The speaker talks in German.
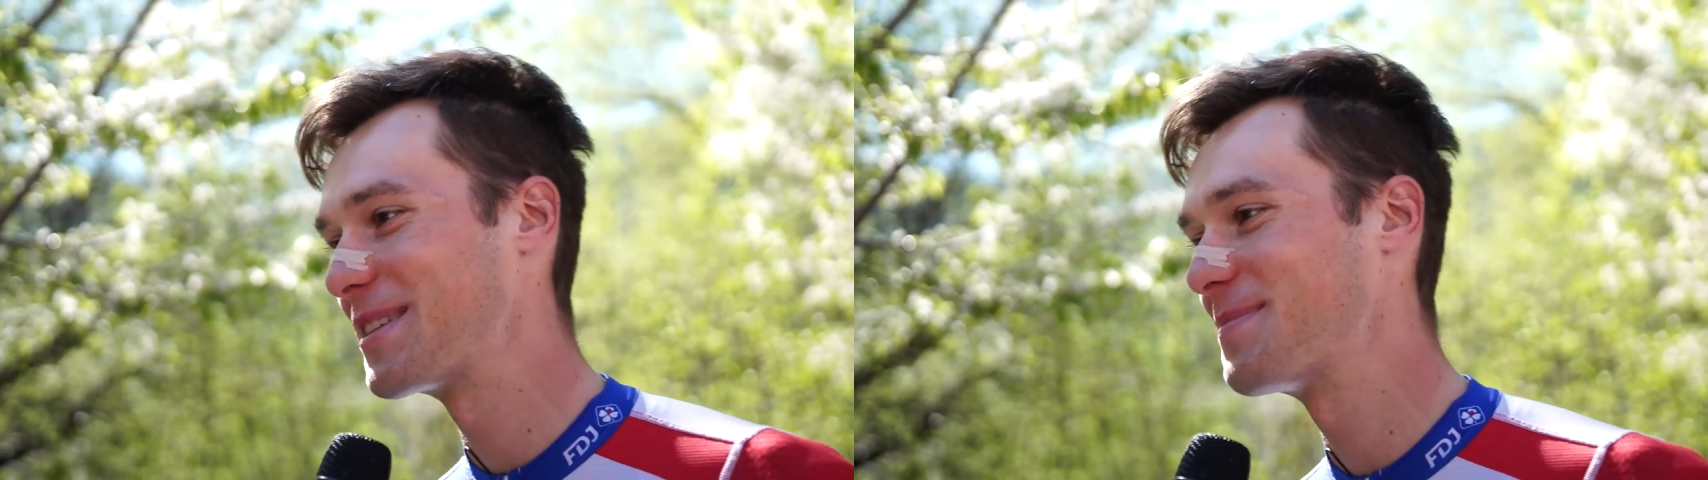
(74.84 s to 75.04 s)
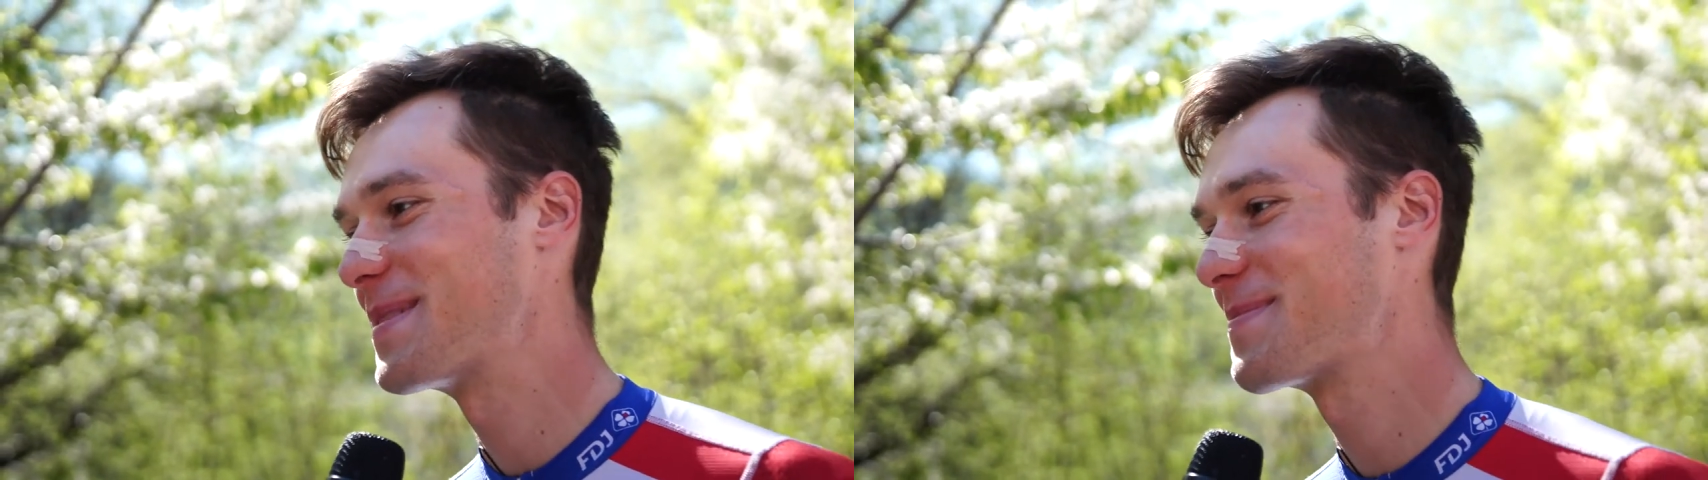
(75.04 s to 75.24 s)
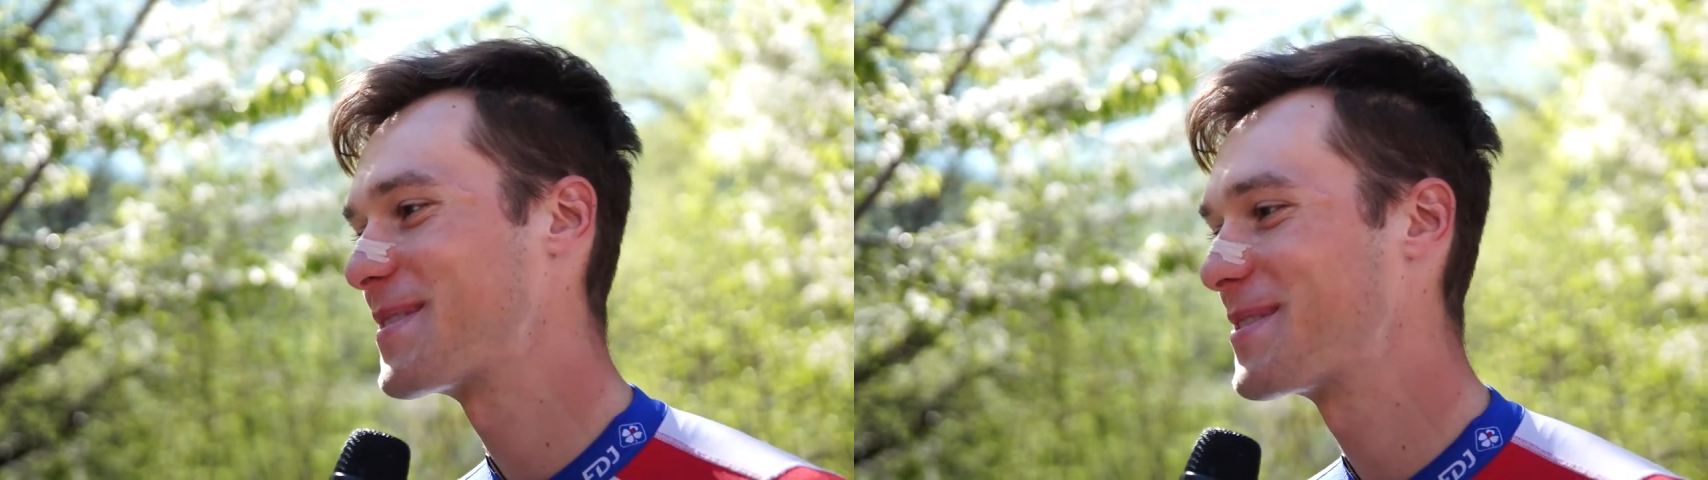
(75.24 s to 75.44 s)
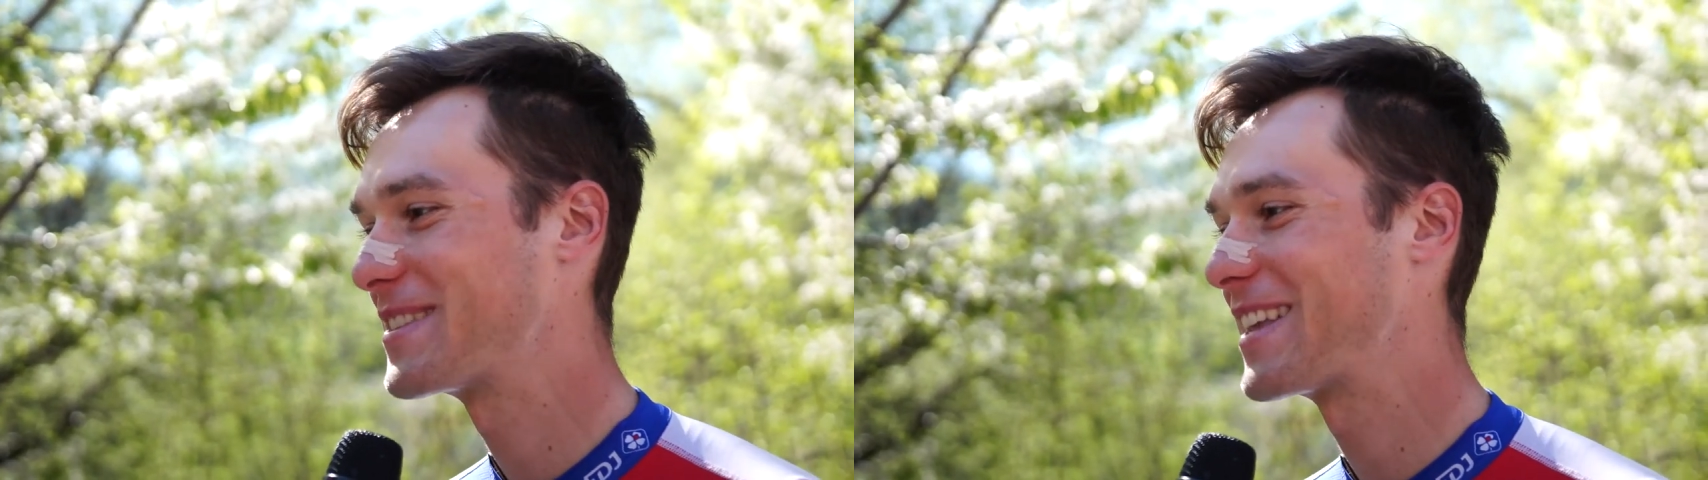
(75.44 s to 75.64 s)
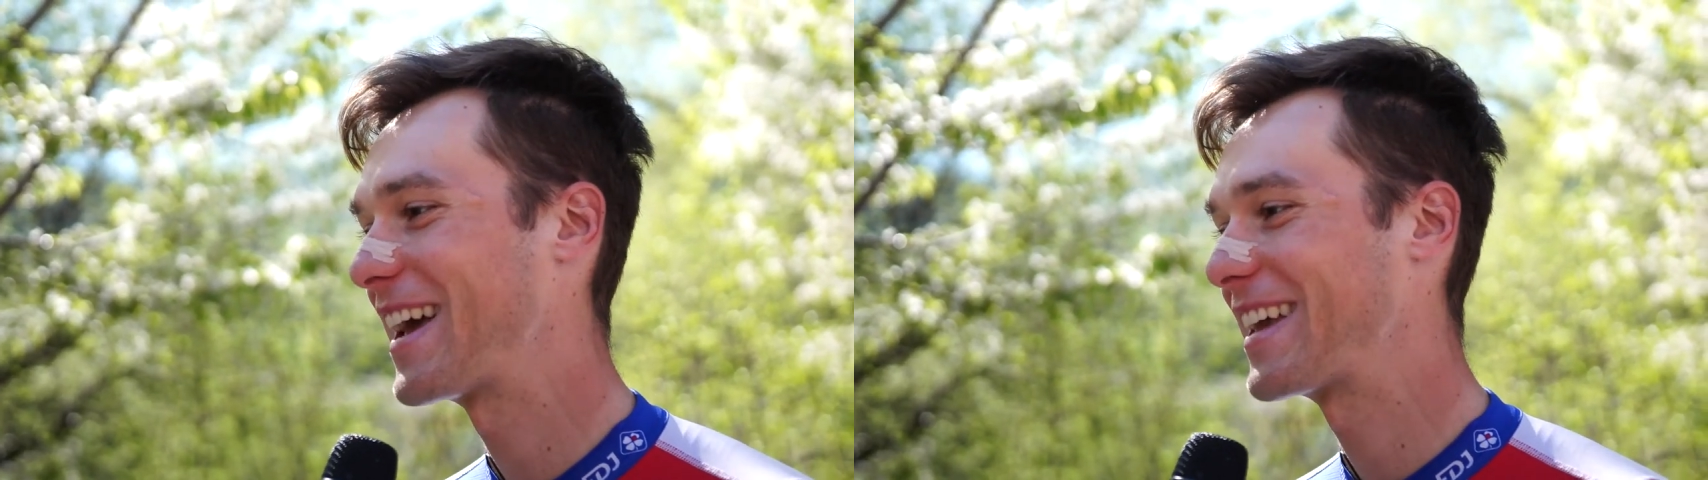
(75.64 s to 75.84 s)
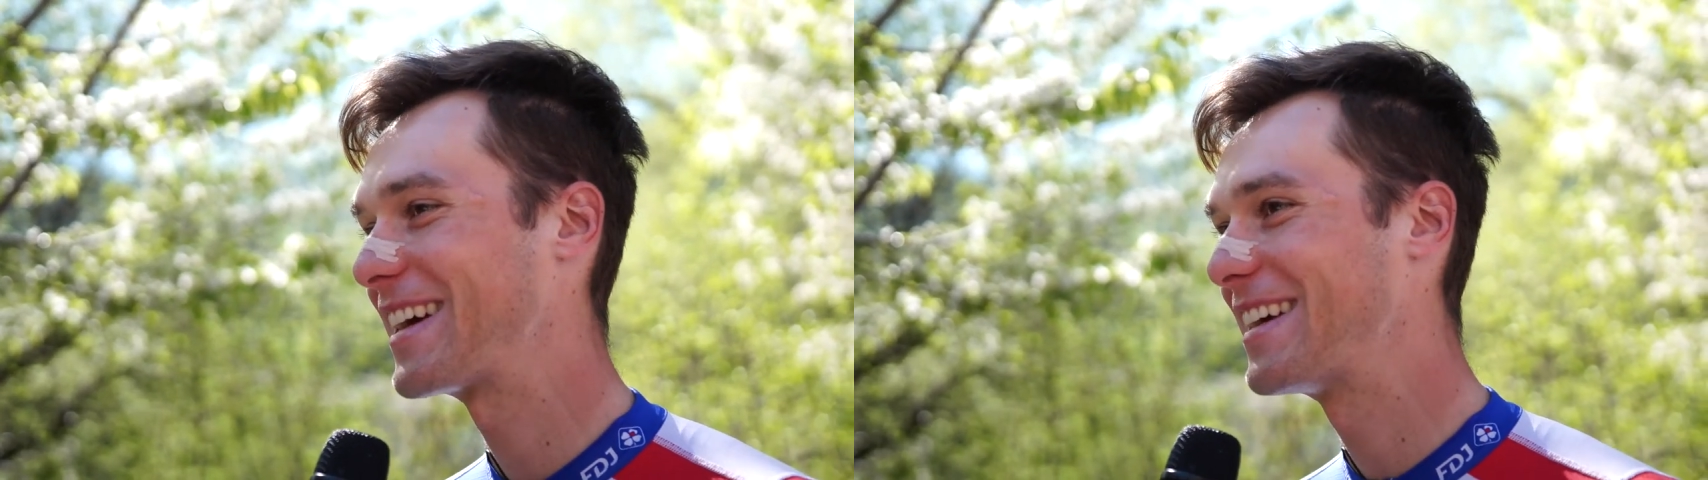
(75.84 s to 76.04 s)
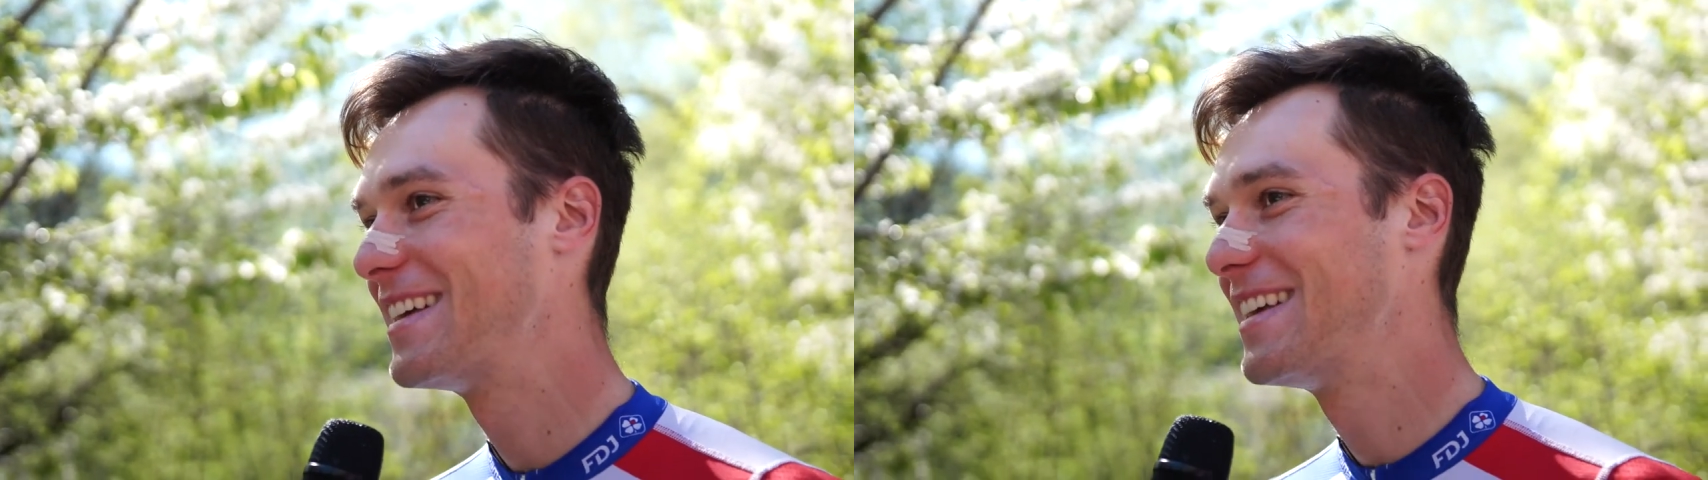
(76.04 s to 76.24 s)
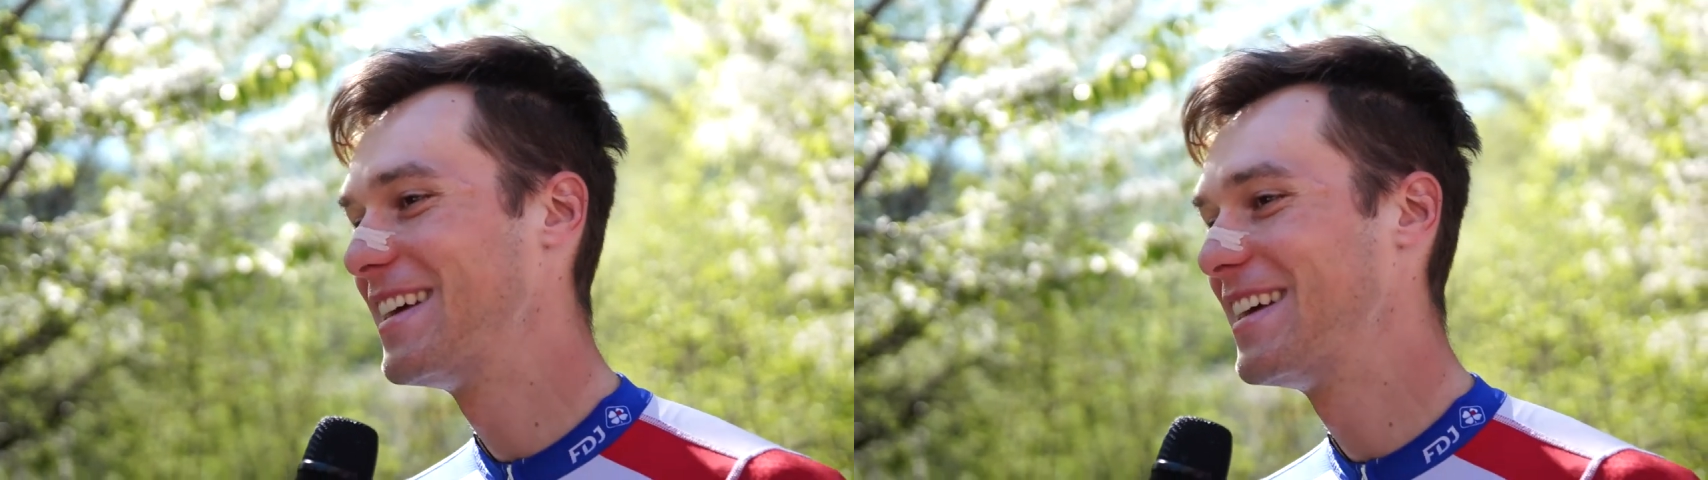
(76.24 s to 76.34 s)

das mit dem Österreicher